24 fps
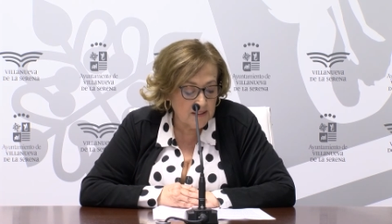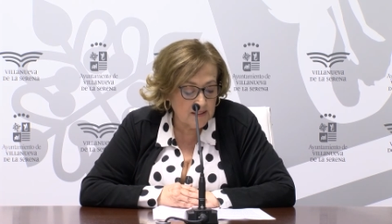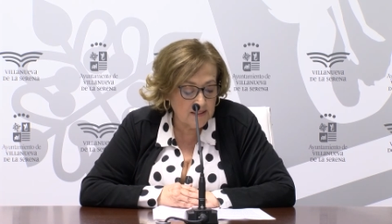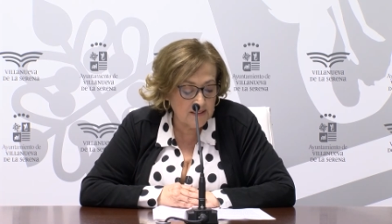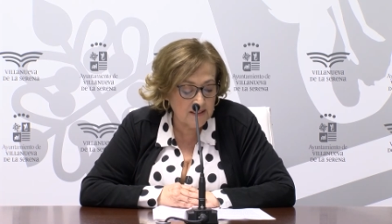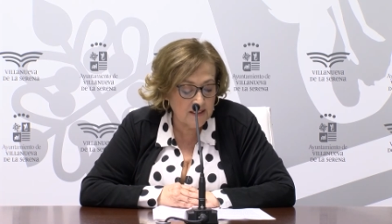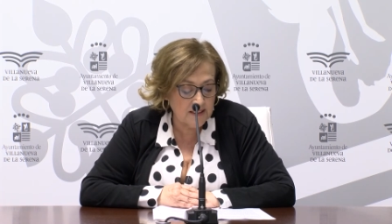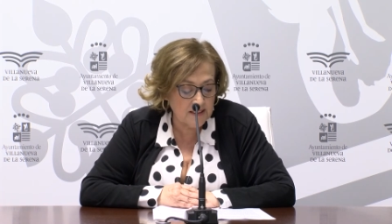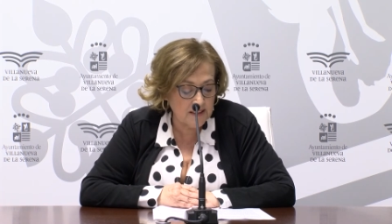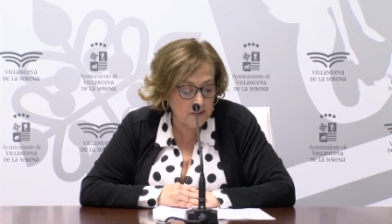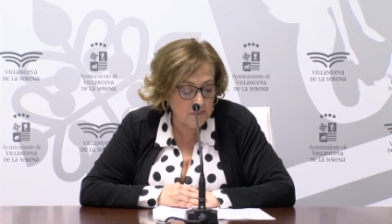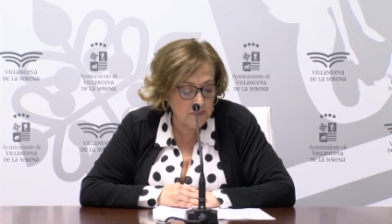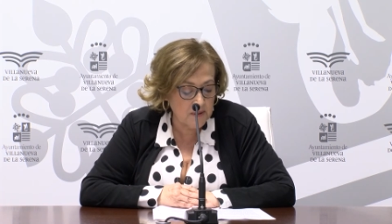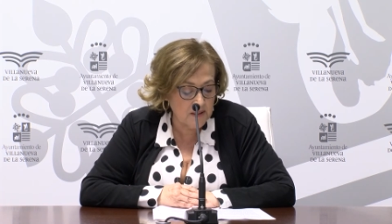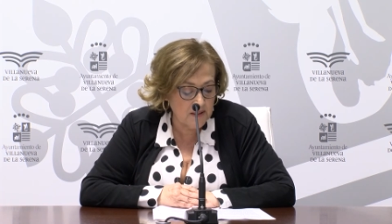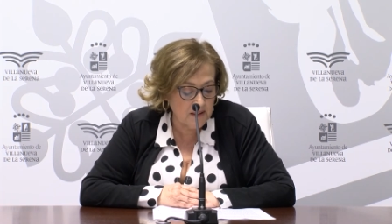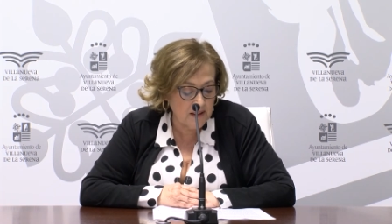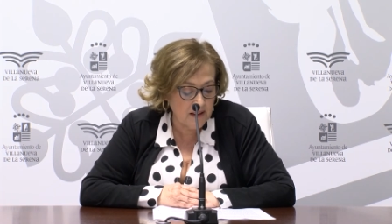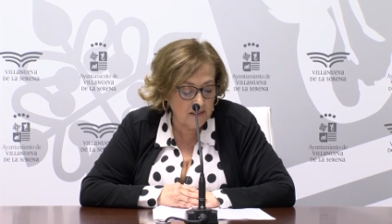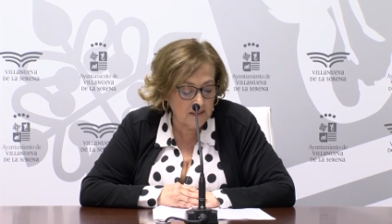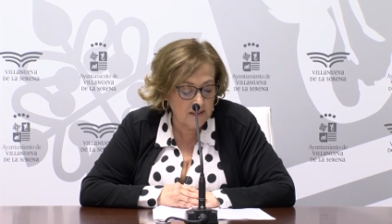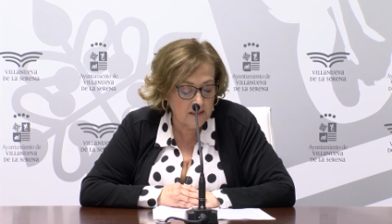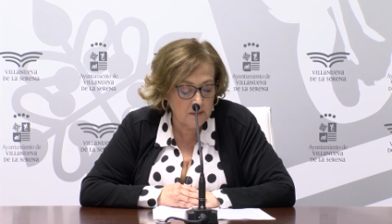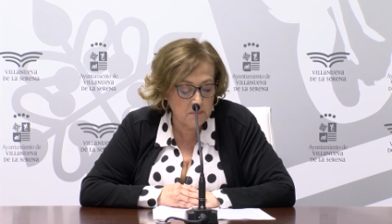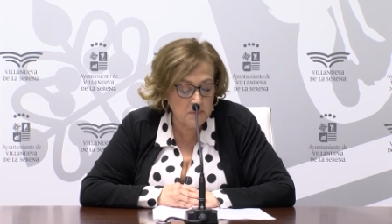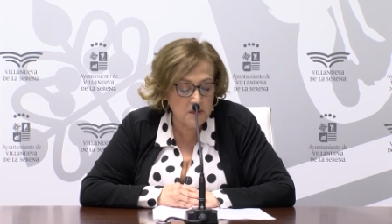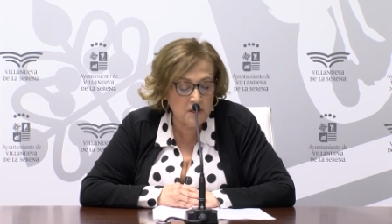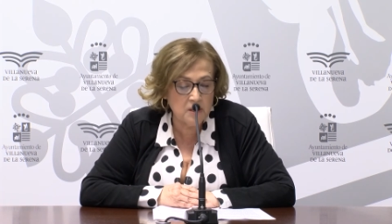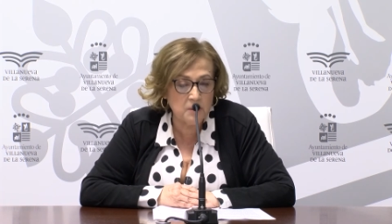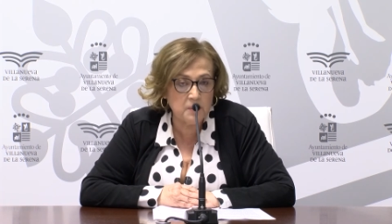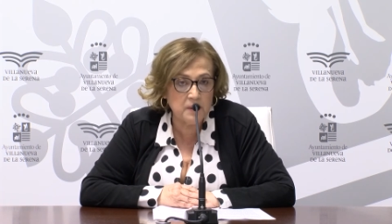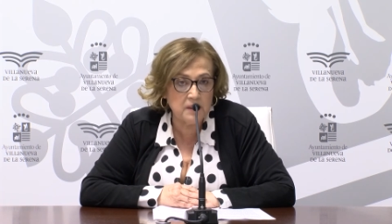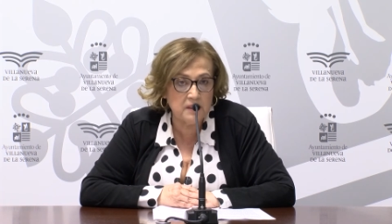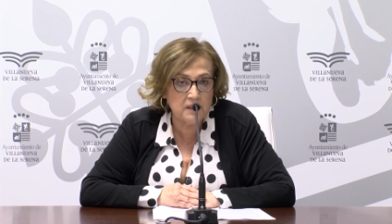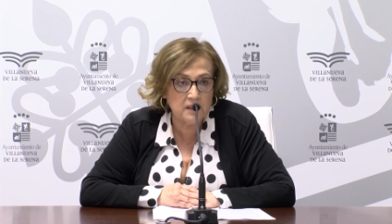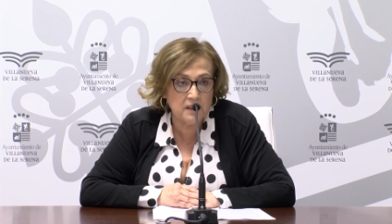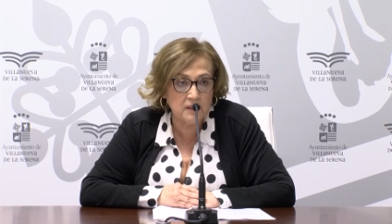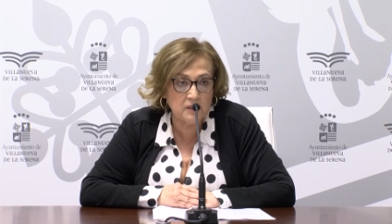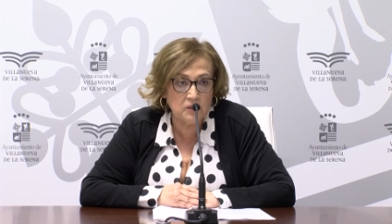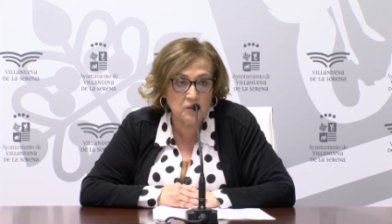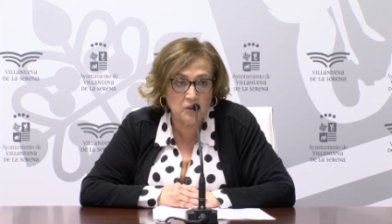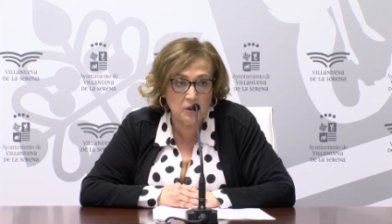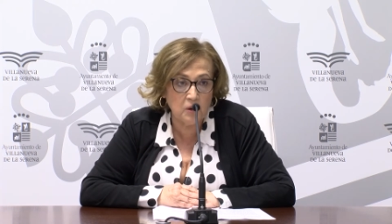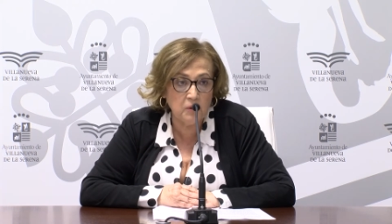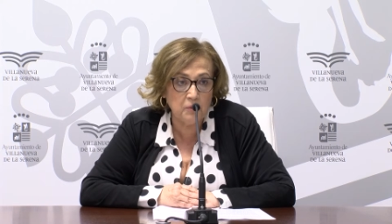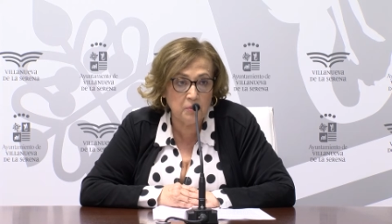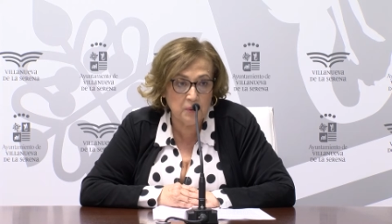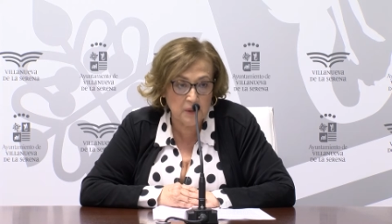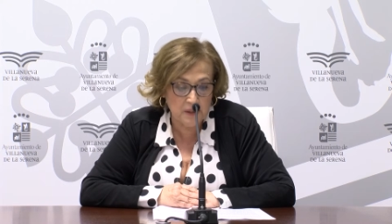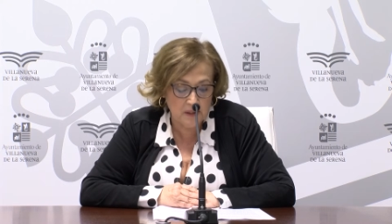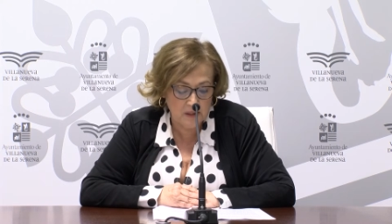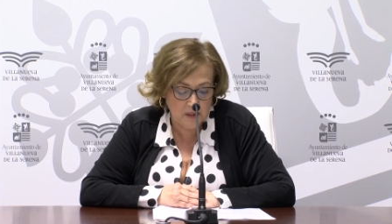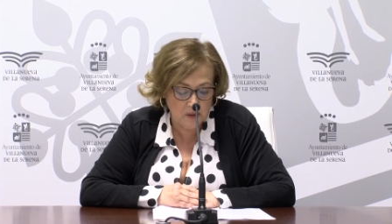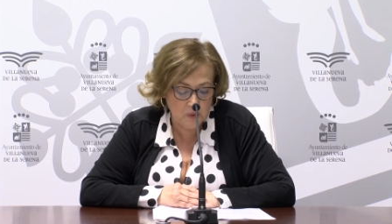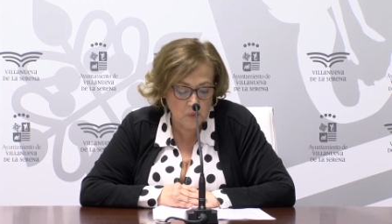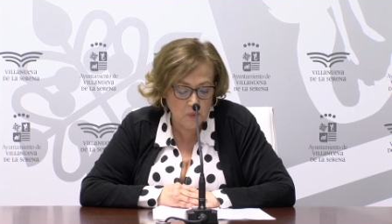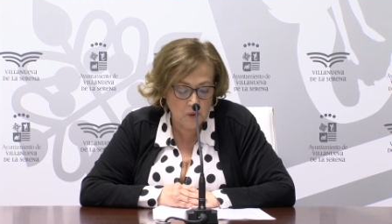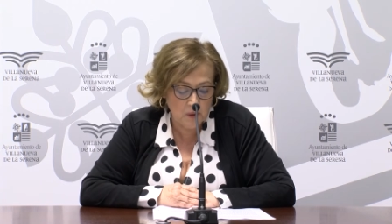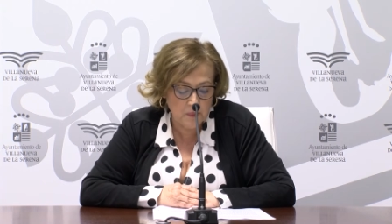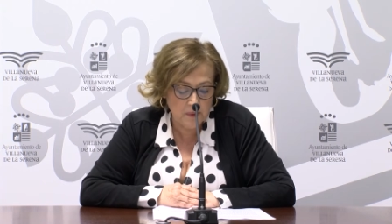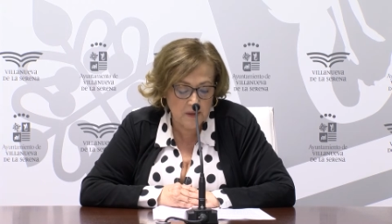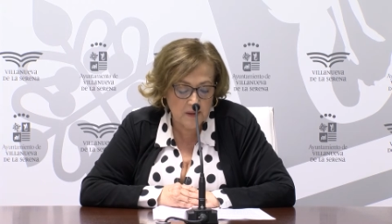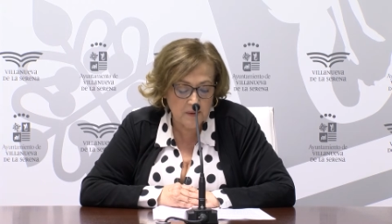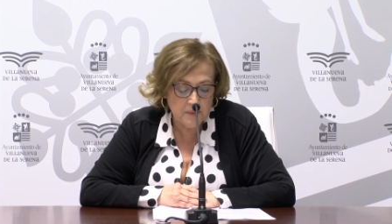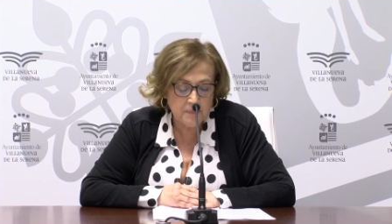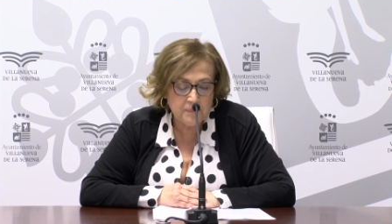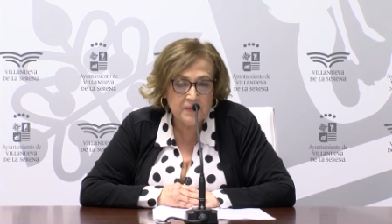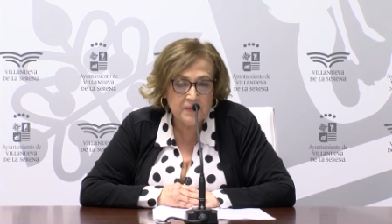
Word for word: de Sevilla de 1929.